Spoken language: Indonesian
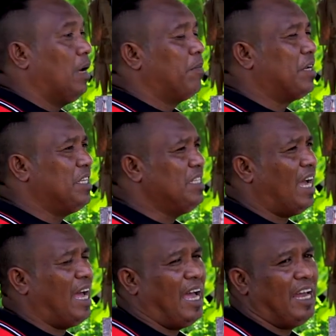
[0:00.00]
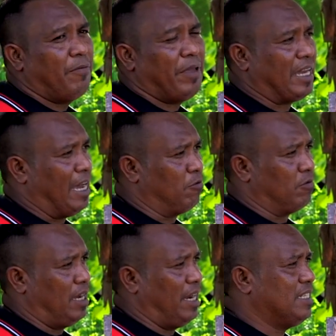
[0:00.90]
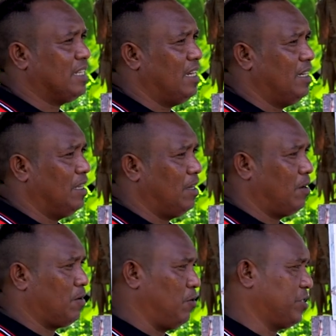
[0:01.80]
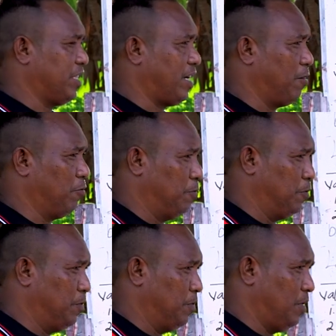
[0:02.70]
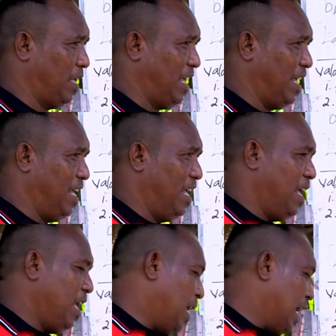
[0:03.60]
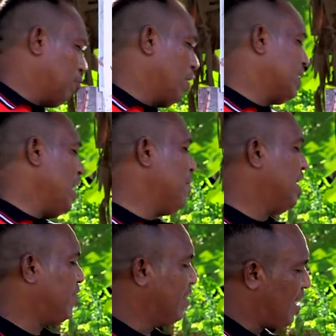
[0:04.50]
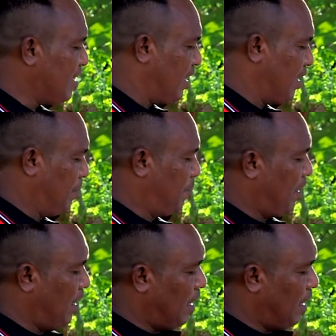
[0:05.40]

persija hahane be karun hanesan konsentrado. Atau hatam des fantazen